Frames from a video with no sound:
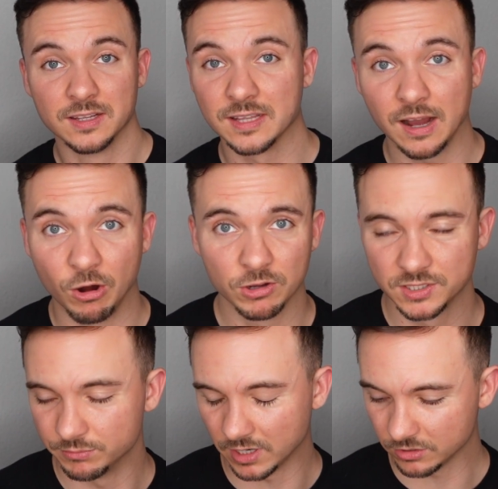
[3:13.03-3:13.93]
da auch
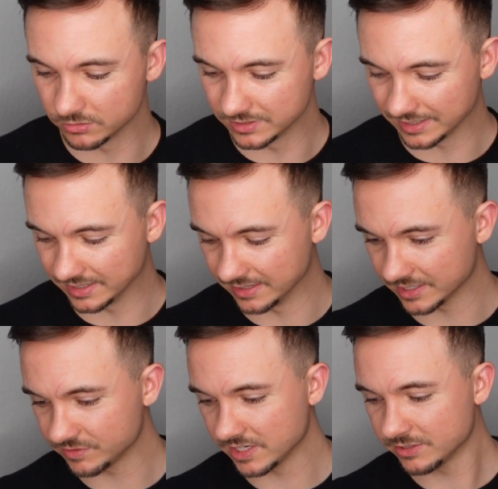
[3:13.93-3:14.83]
den Bach runtergehen.
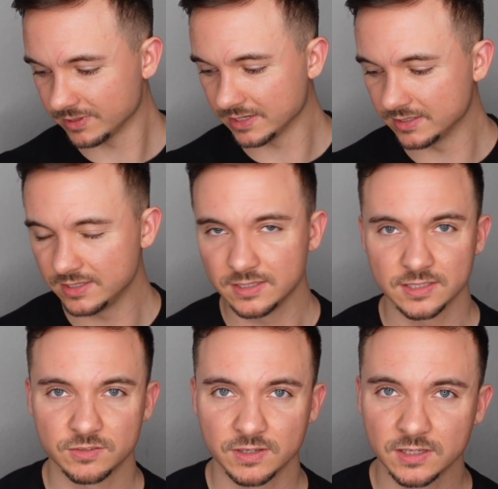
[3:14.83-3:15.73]
Das weiß man ja nie.
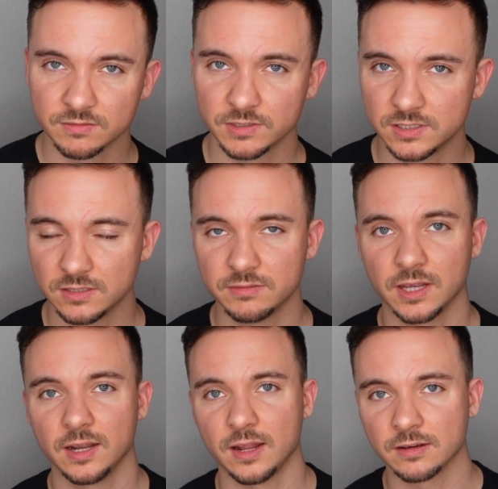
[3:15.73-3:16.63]
Deswegen investieren
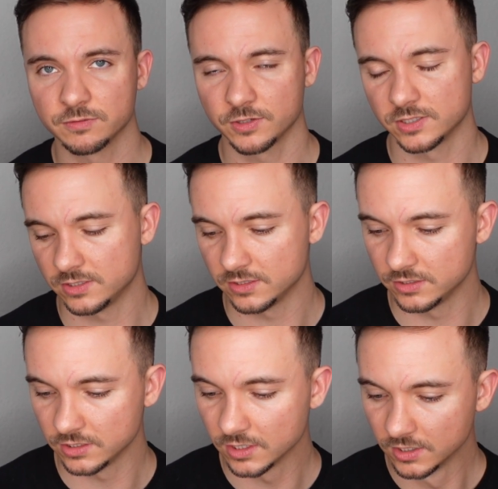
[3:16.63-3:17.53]
wir
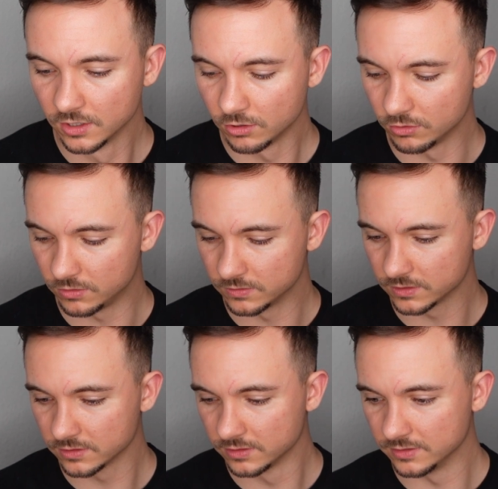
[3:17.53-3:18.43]
langfristig
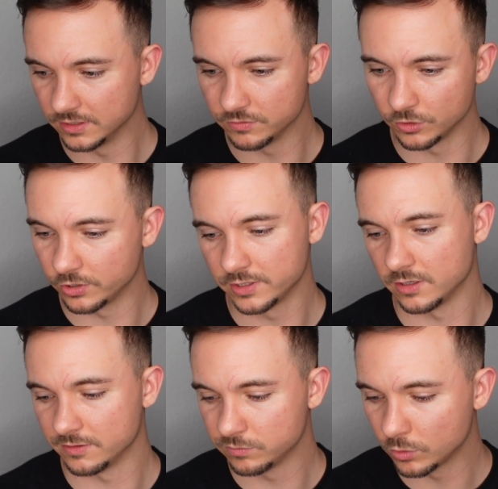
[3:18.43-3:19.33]
und nicht von heute
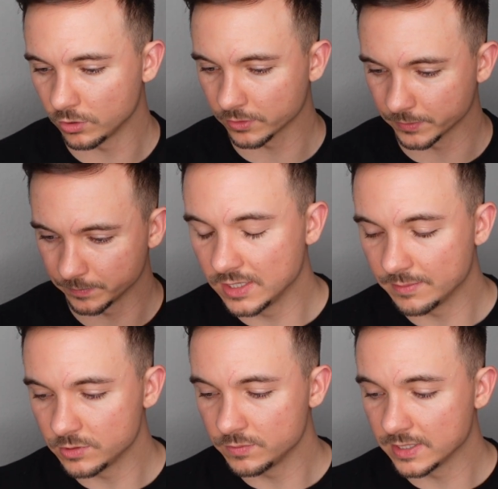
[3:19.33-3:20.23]
auf morgen. Hier
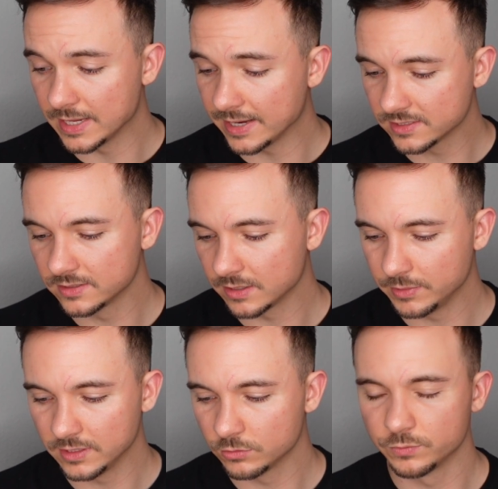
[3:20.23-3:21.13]
habe ich mir eine
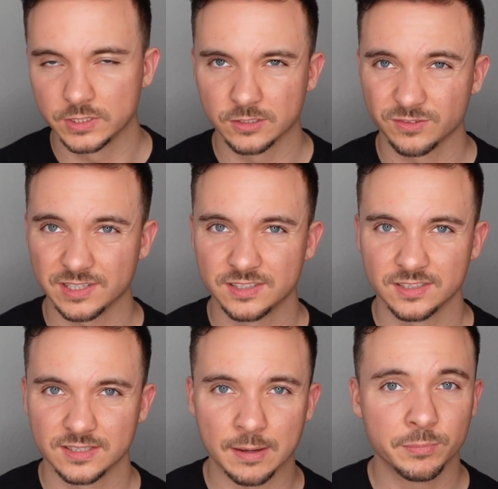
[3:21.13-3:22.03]
Excel-Tabelle
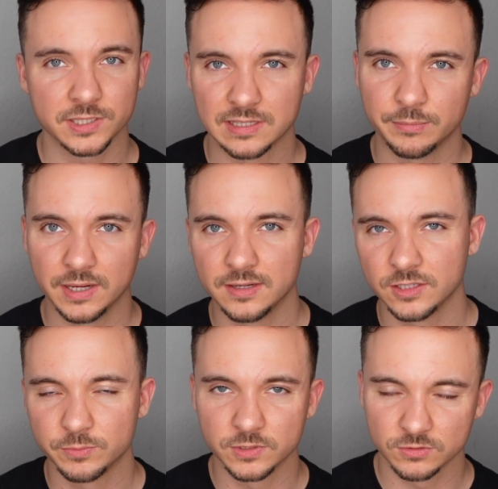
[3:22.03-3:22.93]
bzw. Numbers-Tabelle,
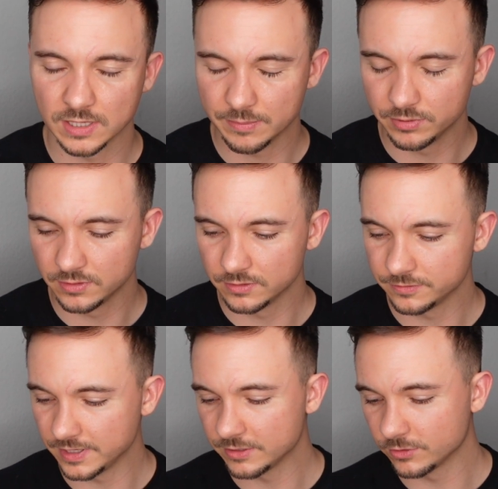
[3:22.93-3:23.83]
ich bin so ein
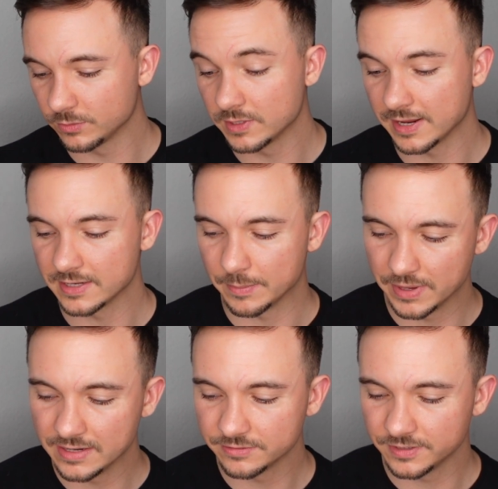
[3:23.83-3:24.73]
Apple-Fan und ich bin ein
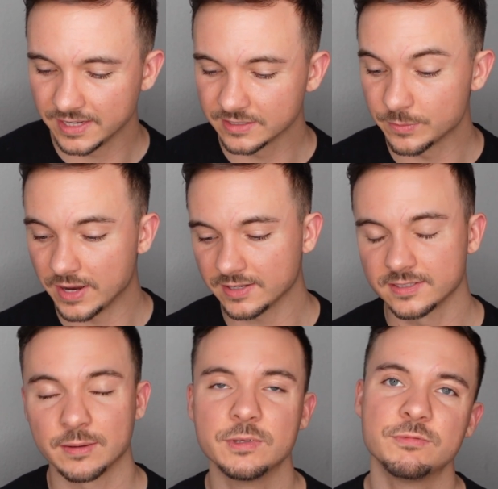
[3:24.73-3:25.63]
Tabellen-Fan gemacht,
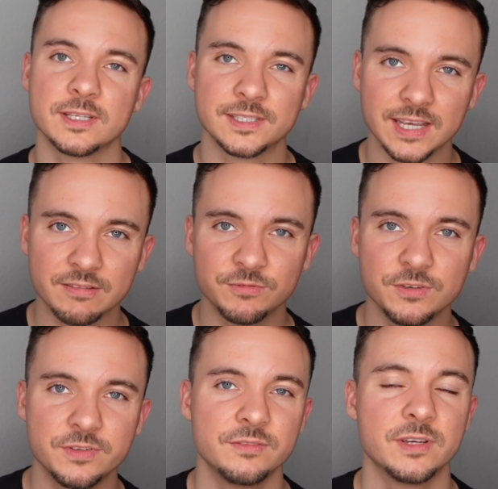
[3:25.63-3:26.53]
damit wir sehen, wie
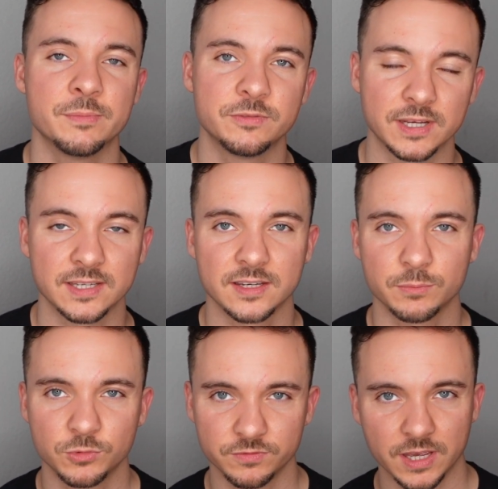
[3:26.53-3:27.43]
viel wir mit welcher
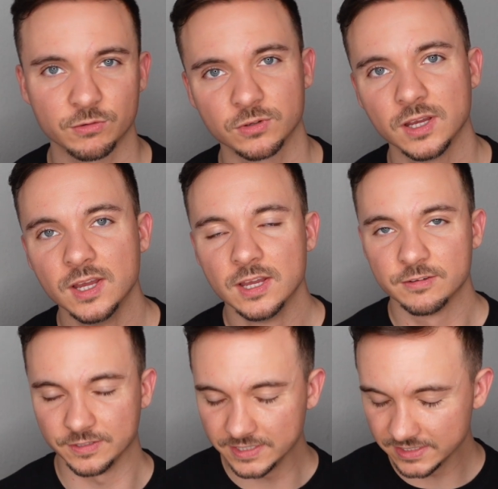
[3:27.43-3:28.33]
Kryptowährung
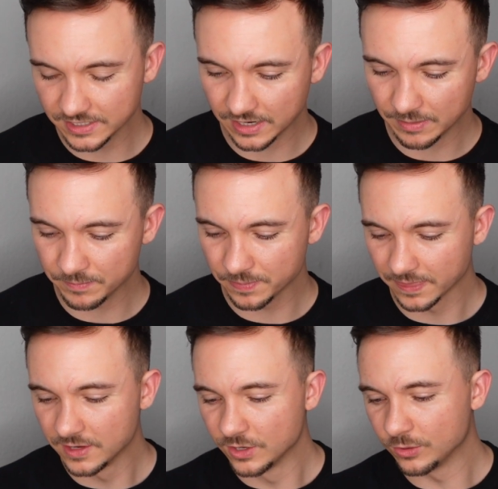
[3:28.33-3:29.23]
verdient haben.
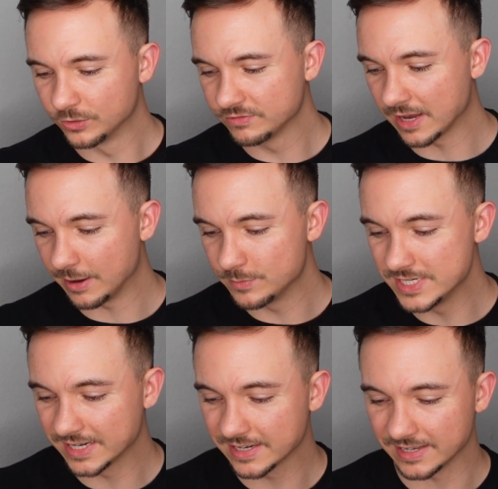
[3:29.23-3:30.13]
Und wir haben
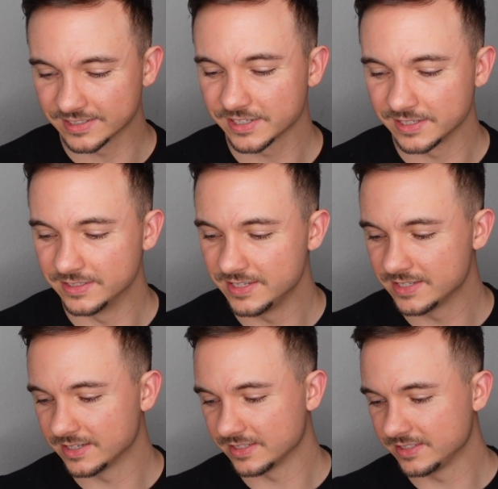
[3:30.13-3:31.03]
hier kranke
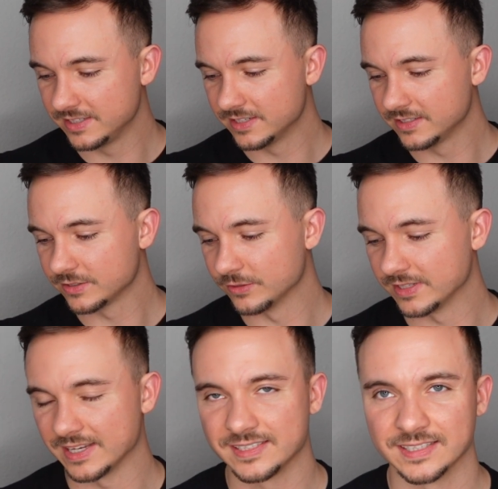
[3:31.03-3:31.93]
Renditen erzielt und
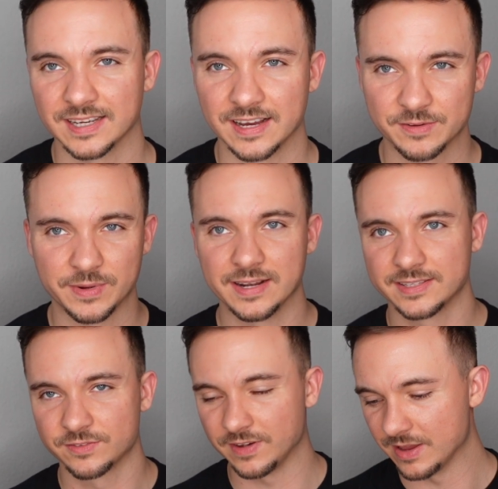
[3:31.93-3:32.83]
das in gerade mal
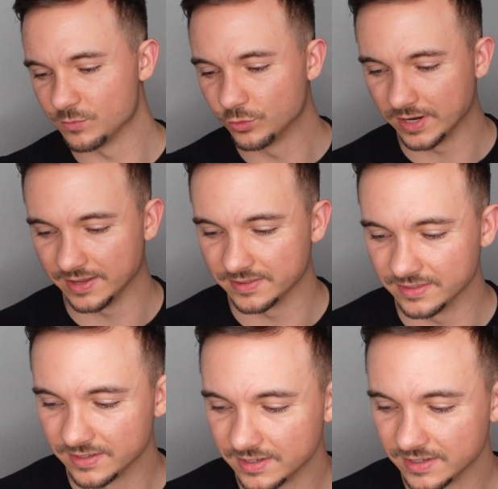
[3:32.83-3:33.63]
zwei Monaten.